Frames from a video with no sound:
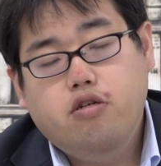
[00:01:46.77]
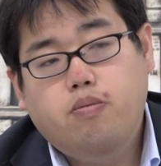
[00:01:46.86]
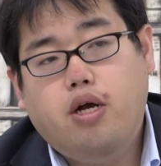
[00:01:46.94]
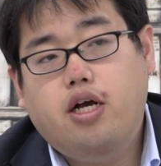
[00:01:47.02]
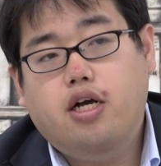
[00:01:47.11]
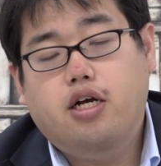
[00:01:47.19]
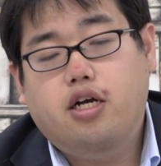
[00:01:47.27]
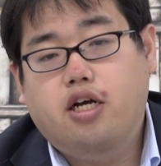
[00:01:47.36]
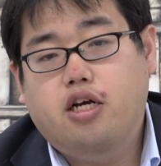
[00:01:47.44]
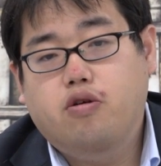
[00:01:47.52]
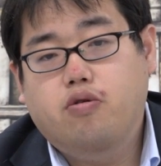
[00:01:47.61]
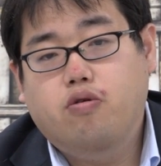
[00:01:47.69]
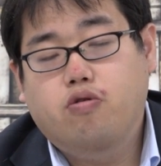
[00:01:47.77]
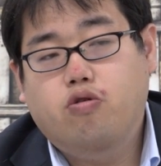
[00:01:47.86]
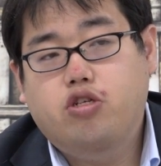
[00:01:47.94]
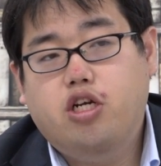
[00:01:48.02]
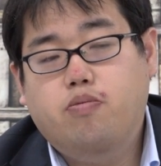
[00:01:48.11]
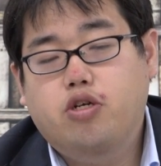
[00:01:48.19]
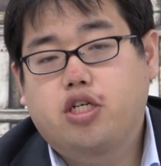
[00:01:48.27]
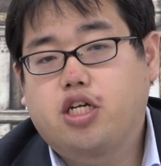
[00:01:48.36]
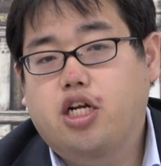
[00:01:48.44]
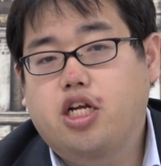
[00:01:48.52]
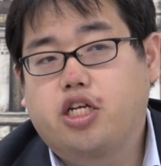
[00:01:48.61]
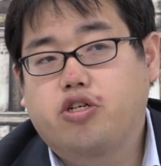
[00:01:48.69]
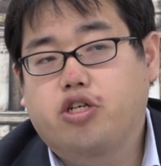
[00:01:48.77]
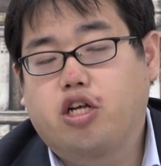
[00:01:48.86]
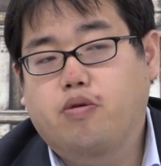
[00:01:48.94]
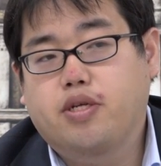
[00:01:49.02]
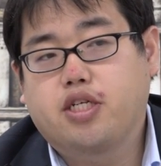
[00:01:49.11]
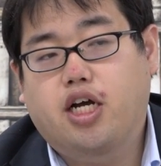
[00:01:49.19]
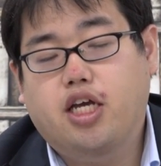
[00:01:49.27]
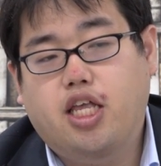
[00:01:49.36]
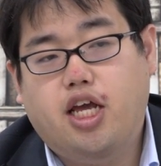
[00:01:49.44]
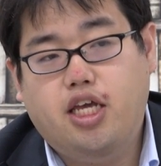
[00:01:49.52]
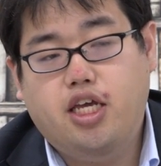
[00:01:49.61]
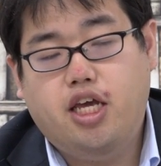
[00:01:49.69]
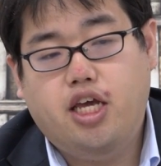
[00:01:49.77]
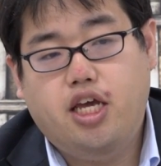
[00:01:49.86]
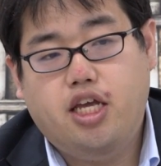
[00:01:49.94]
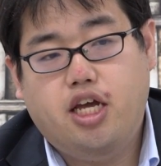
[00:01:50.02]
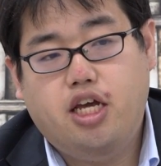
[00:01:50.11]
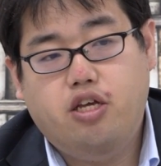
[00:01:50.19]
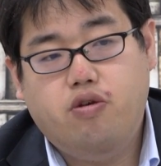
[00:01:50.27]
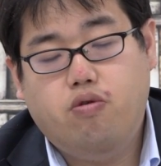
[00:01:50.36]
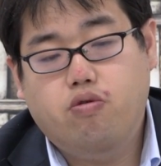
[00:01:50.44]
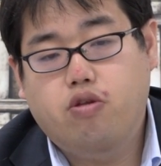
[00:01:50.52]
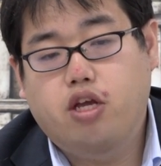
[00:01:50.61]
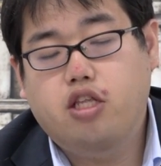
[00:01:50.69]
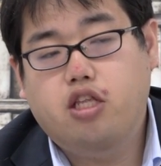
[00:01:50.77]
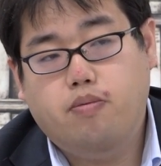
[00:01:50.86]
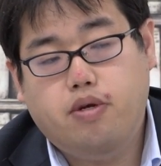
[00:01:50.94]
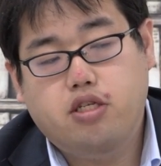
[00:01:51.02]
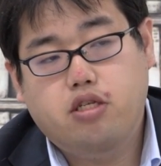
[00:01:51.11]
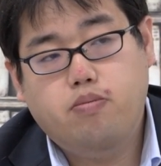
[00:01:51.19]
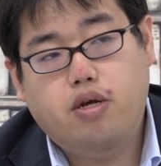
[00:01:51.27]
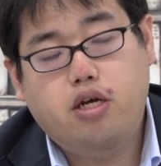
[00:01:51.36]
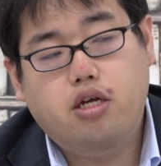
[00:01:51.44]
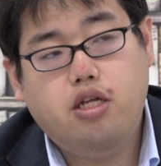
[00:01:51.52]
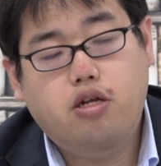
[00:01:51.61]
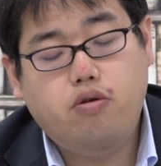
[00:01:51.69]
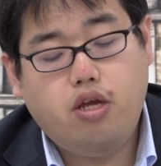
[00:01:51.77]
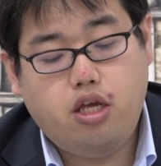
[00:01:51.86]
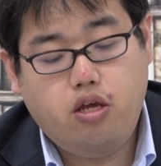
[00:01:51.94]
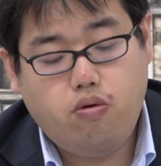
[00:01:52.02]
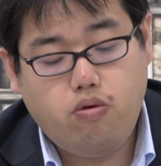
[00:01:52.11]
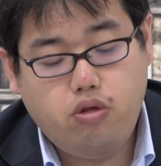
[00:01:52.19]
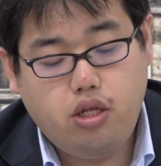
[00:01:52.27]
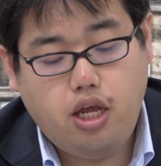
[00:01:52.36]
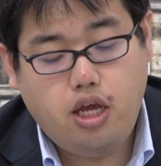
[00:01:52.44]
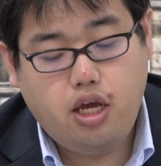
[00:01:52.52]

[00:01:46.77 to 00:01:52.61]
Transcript: どちらもしっかり練習しないとまず書けない内容となっています。なので、基本、